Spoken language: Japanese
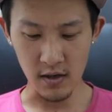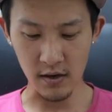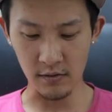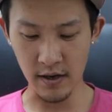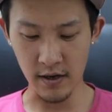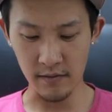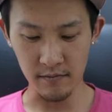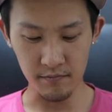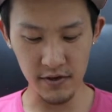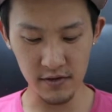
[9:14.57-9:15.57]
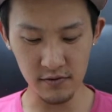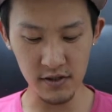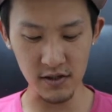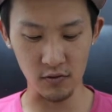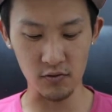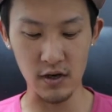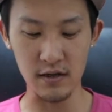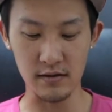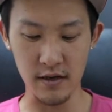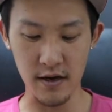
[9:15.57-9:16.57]
ね、びっくりしたことが
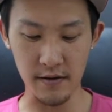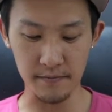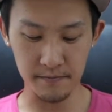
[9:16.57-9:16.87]
あって、